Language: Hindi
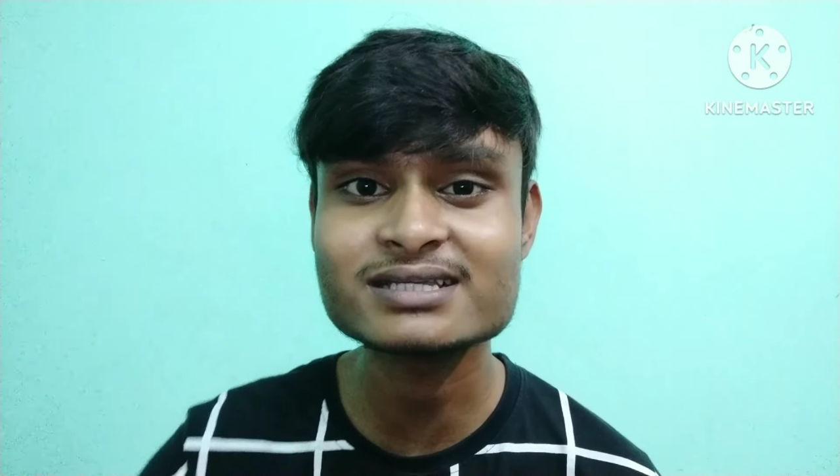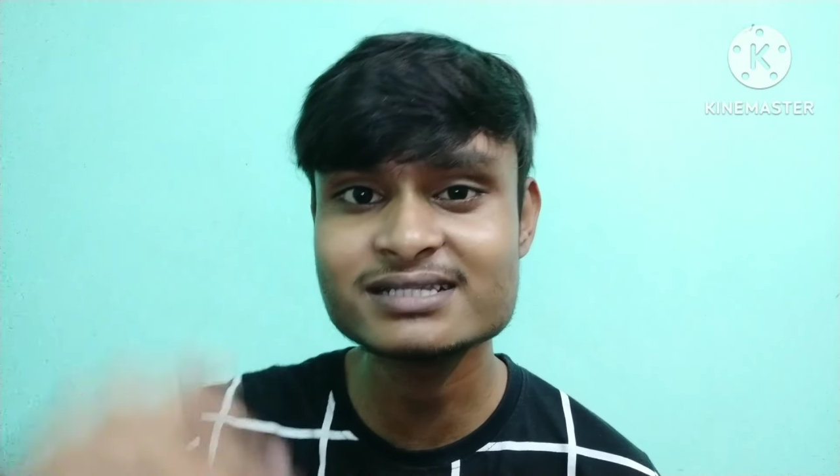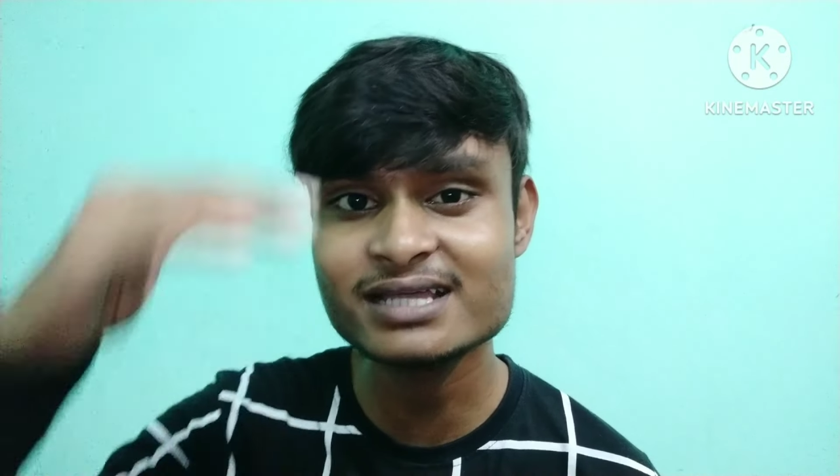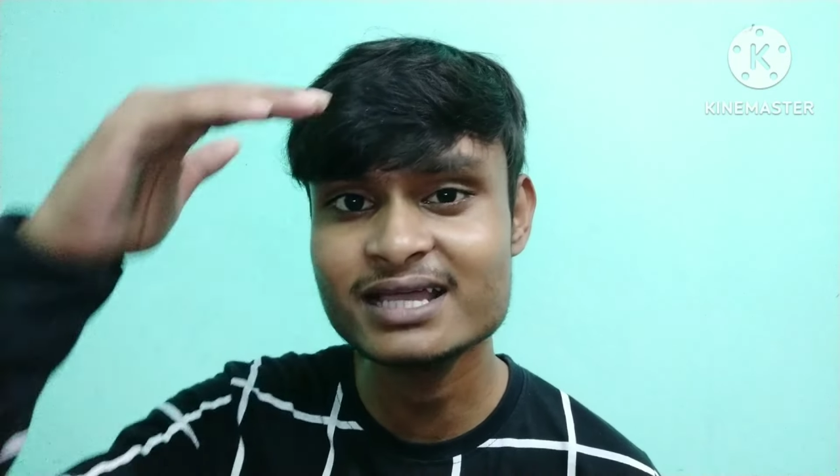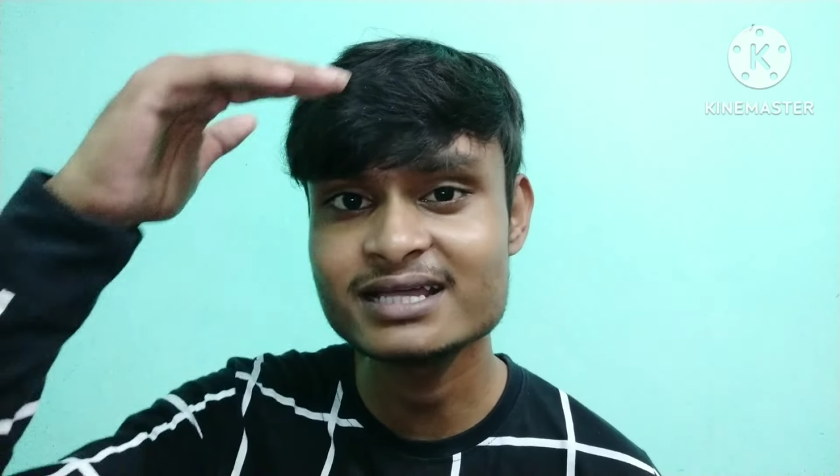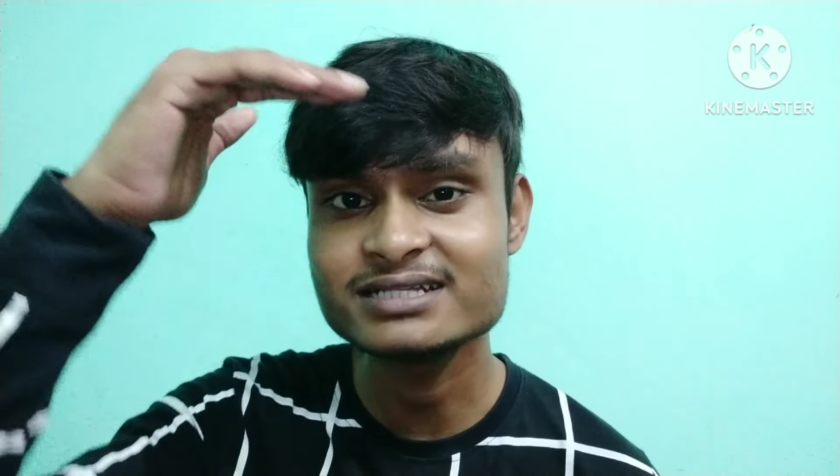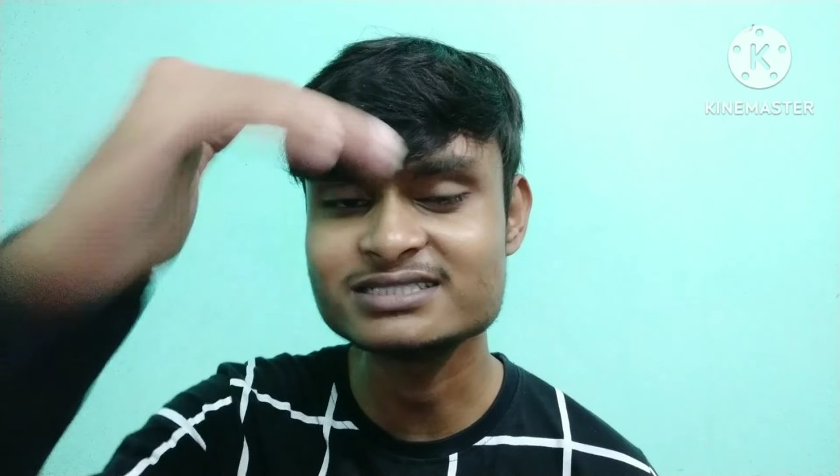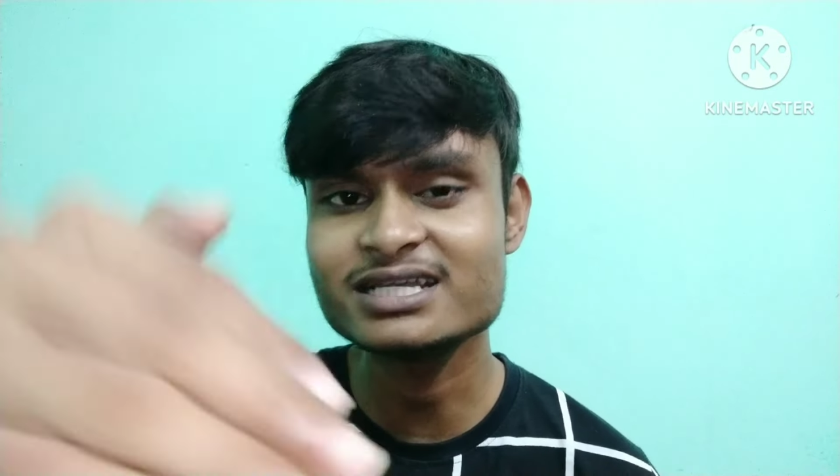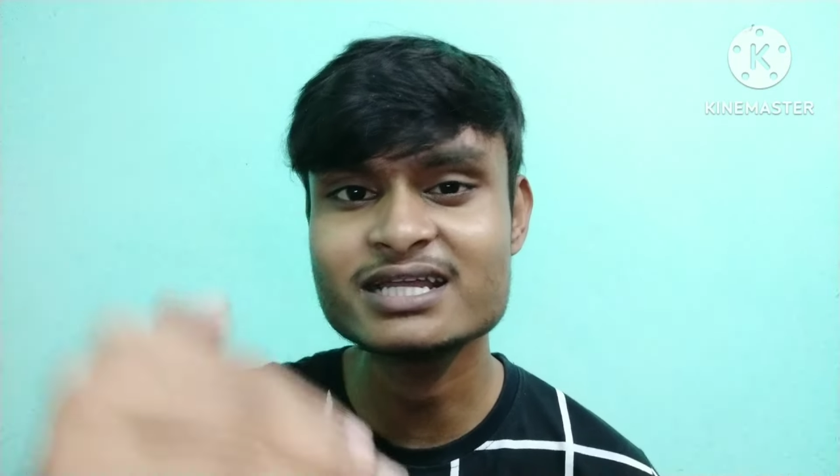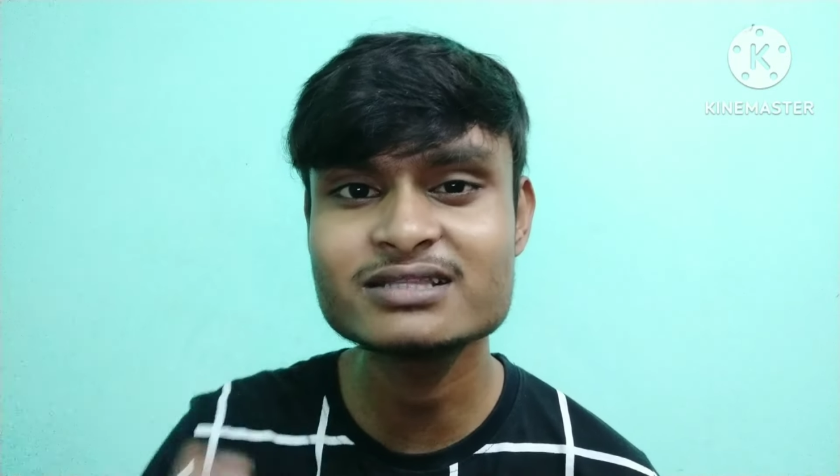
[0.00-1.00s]
के लिए
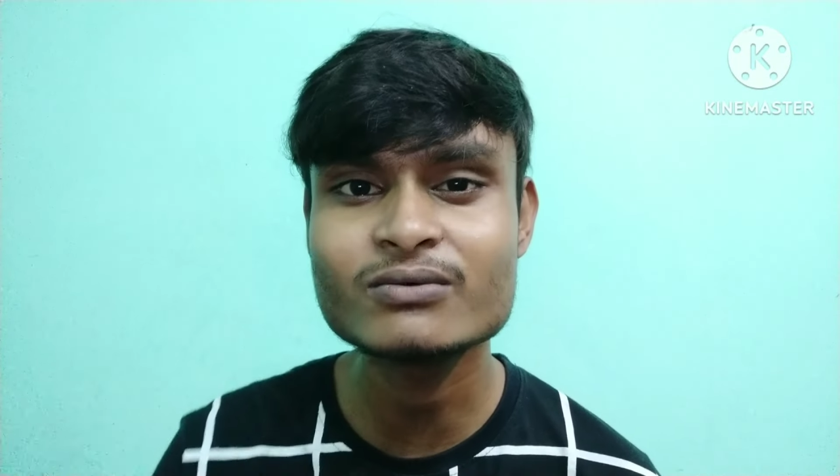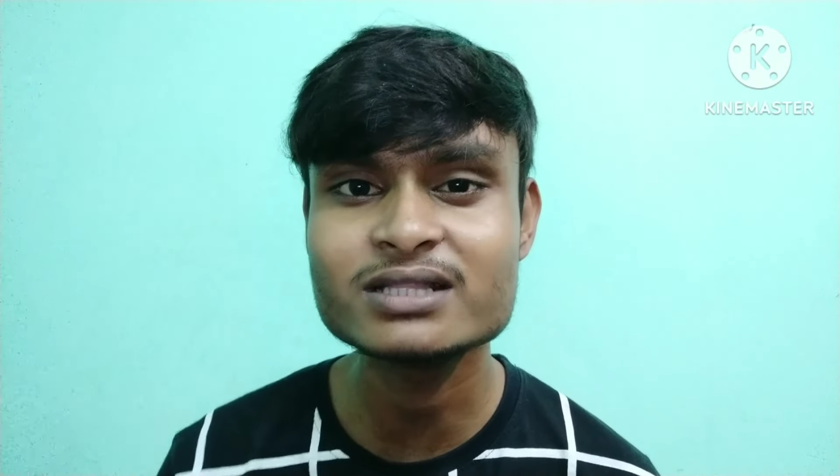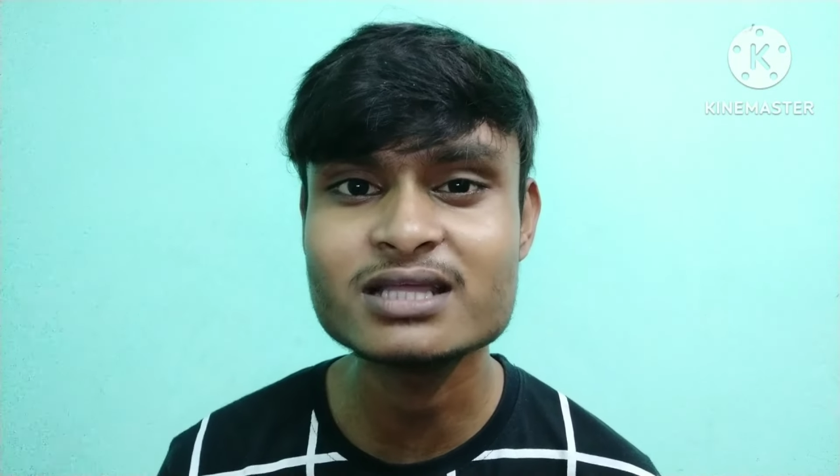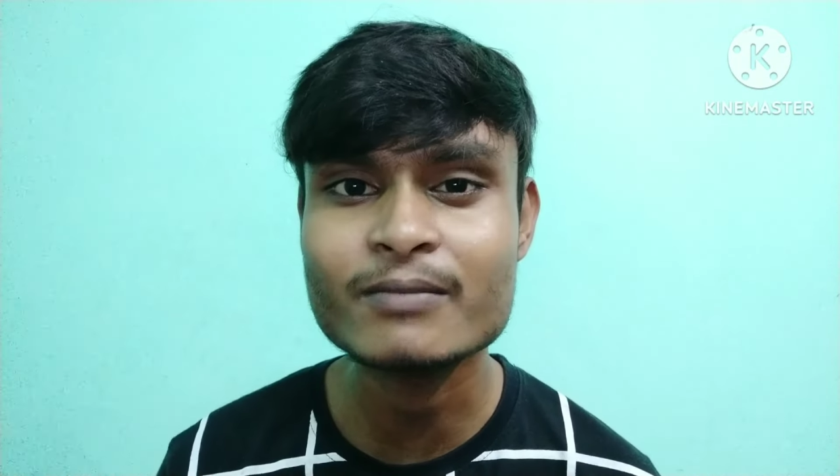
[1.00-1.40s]
जय हिंद वंदे